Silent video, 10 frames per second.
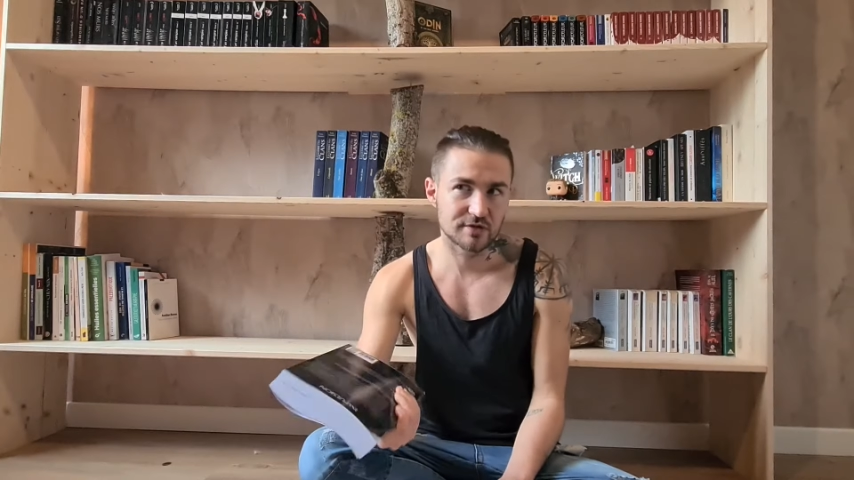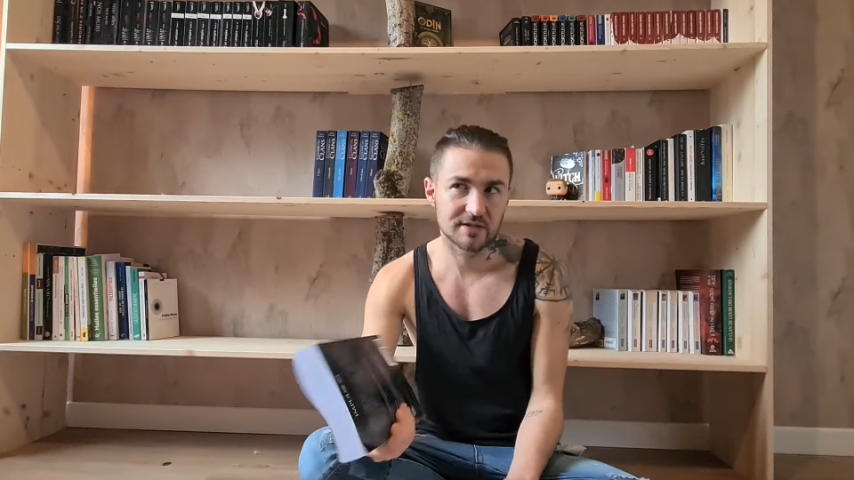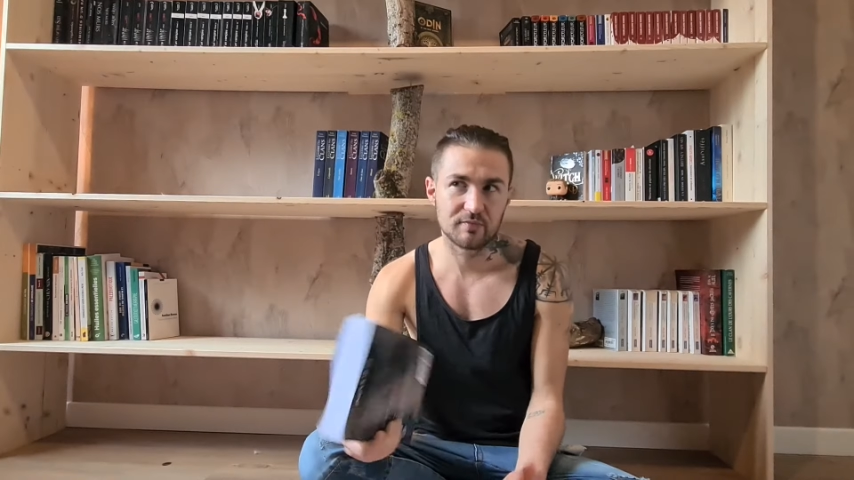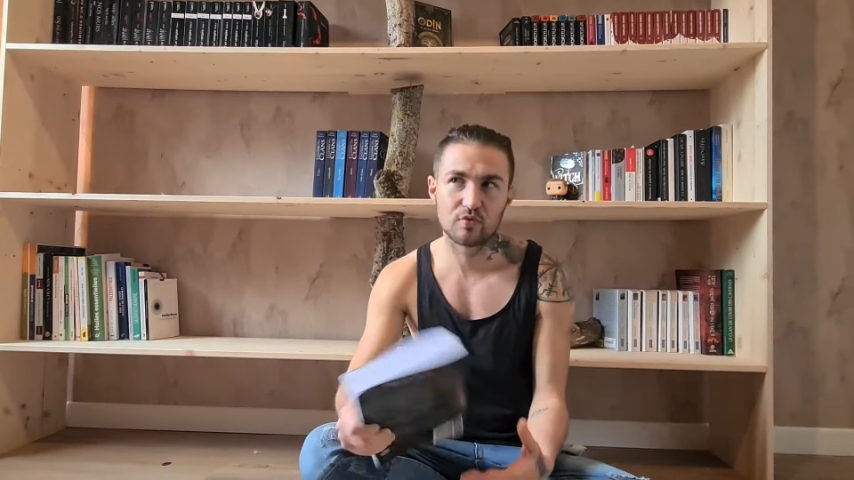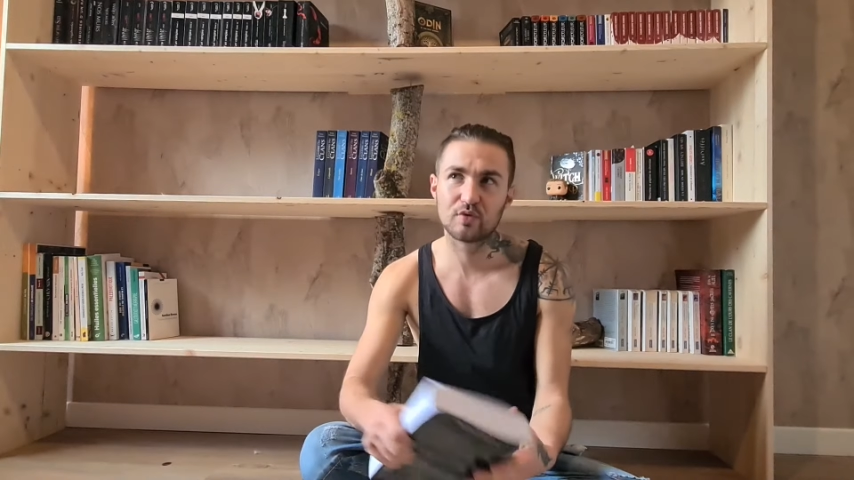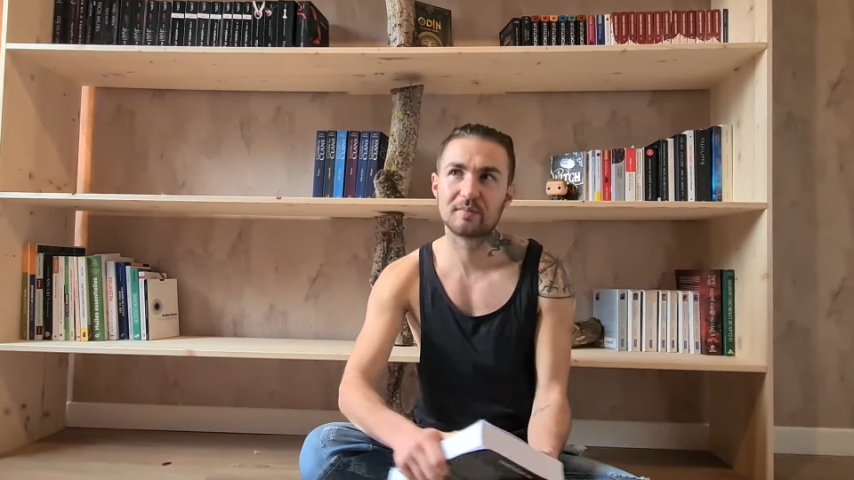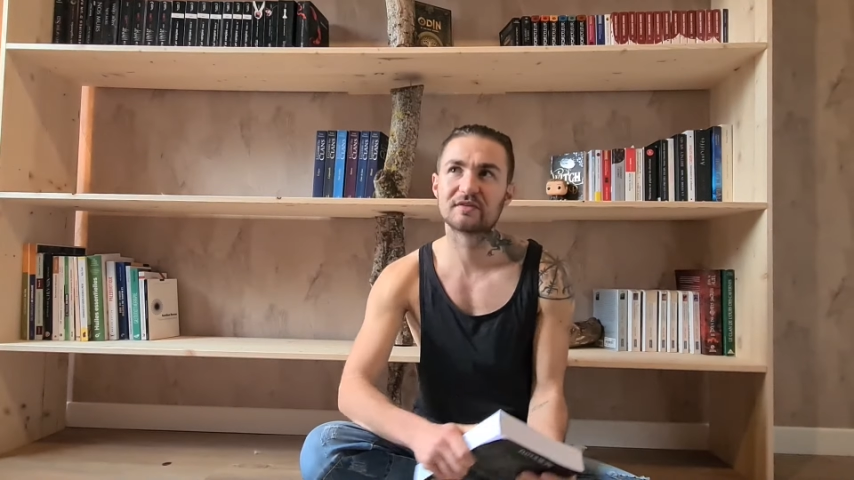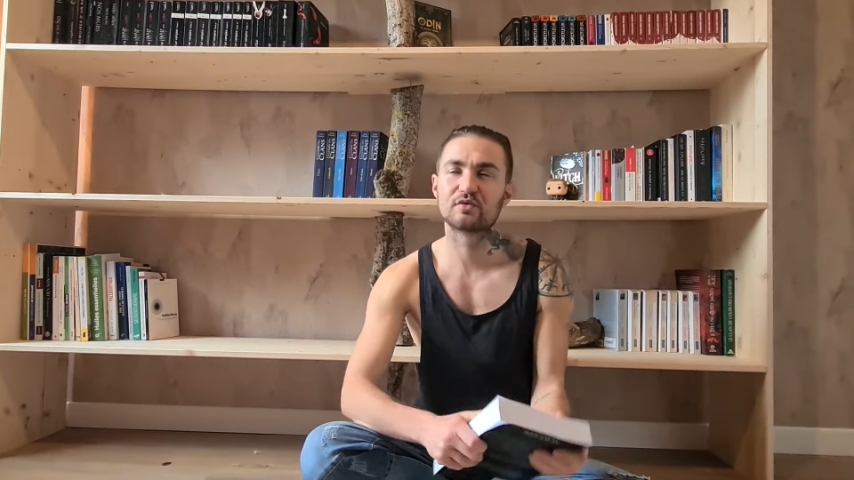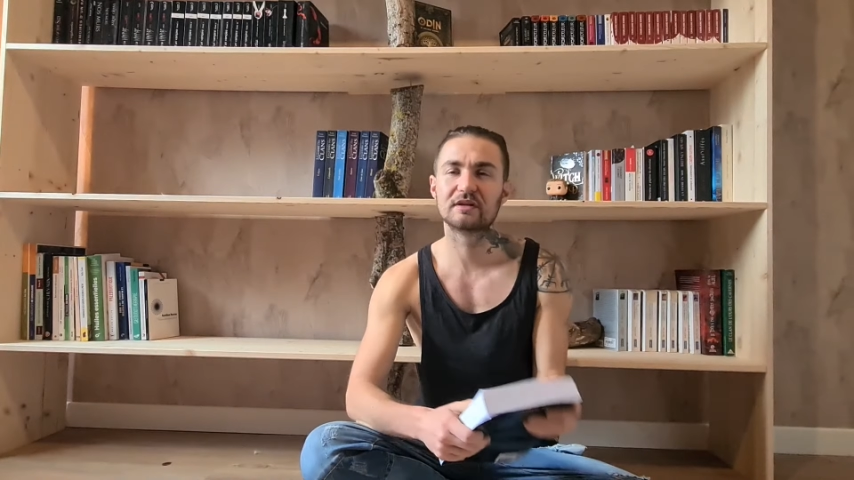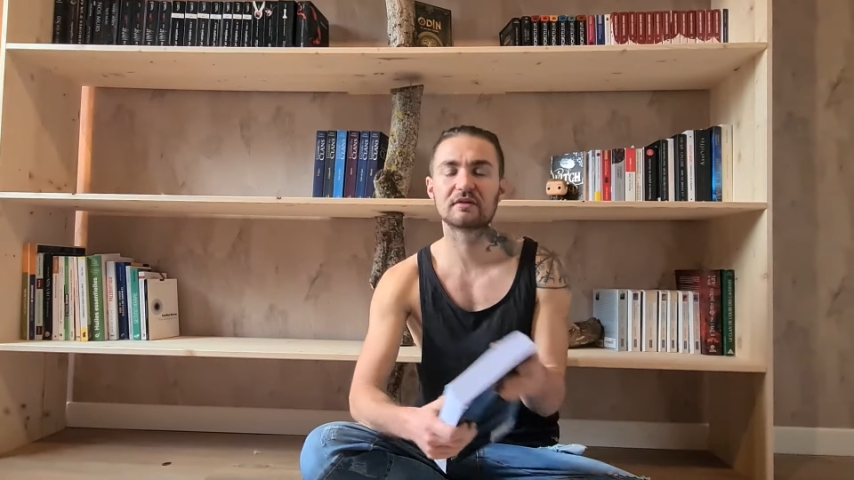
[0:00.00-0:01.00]
que j'ai beaucoup aimé
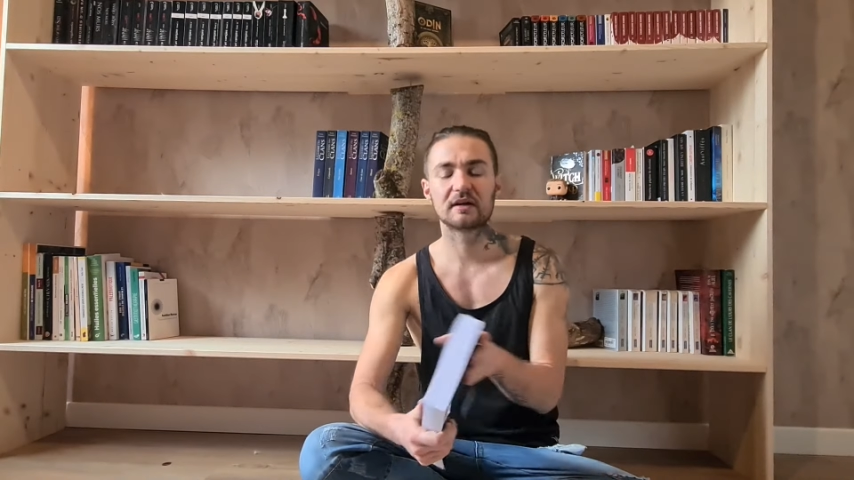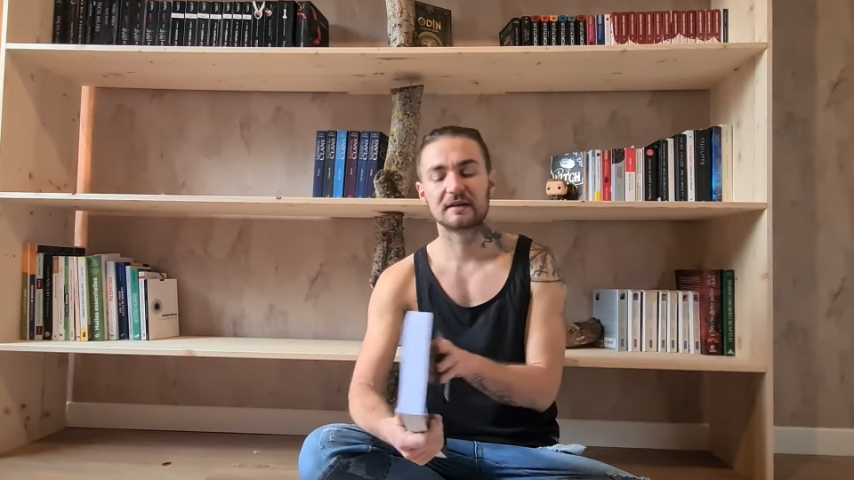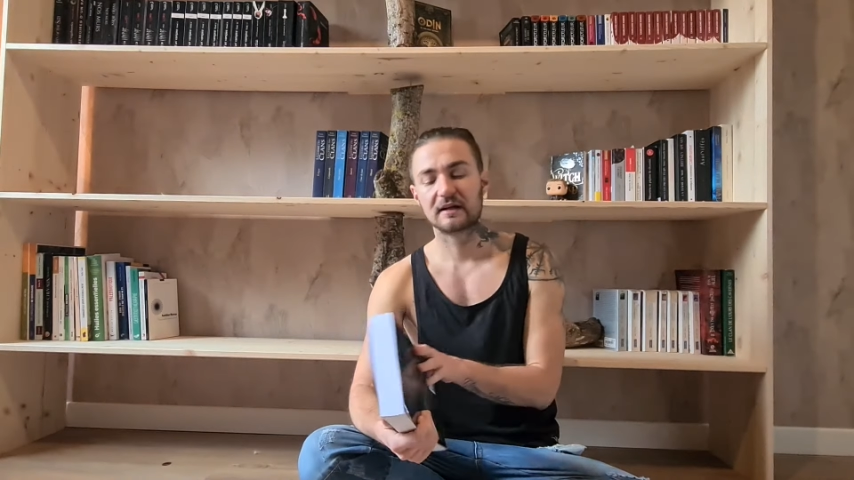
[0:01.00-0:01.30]
ce livre.